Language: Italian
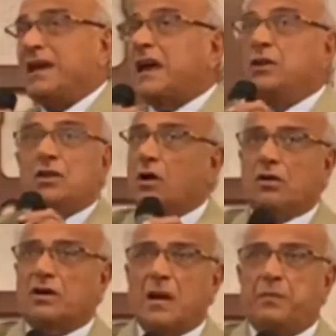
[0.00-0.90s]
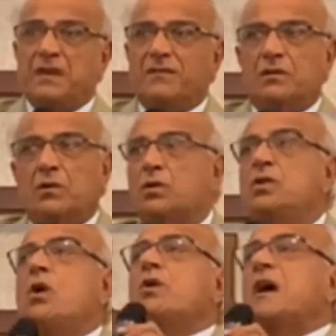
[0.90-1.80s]
che non lo capivano,
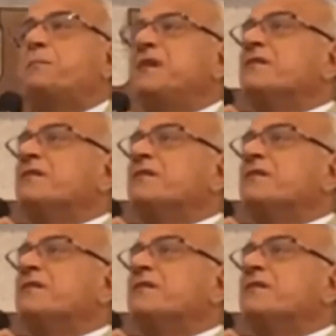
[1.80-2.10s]
non capivano